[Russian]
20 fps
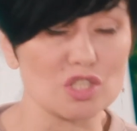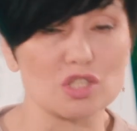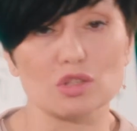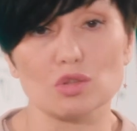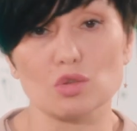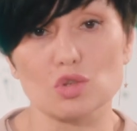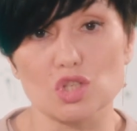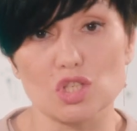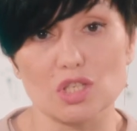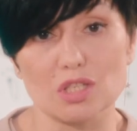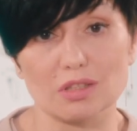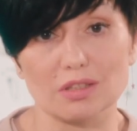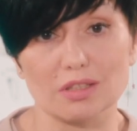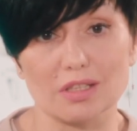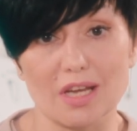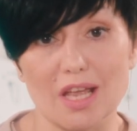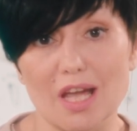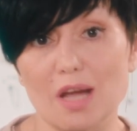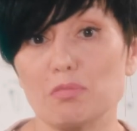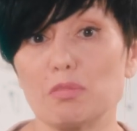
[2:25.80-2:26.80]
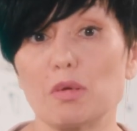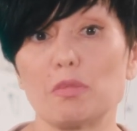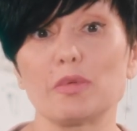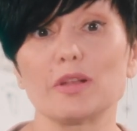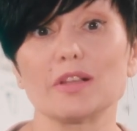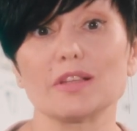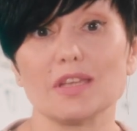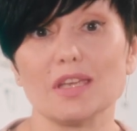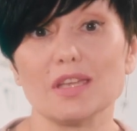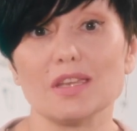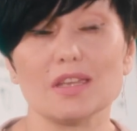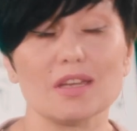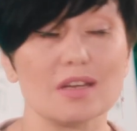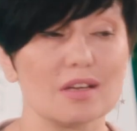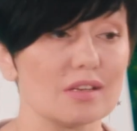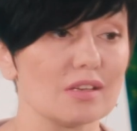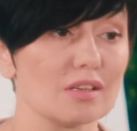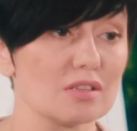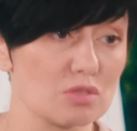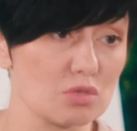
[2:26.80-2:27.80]
источник для
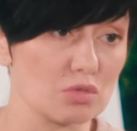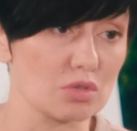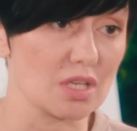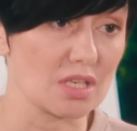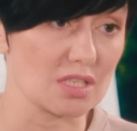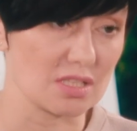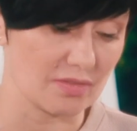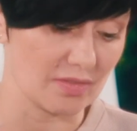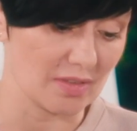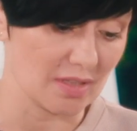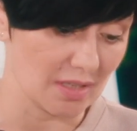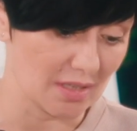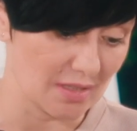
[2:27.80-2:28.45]
пополнения государственной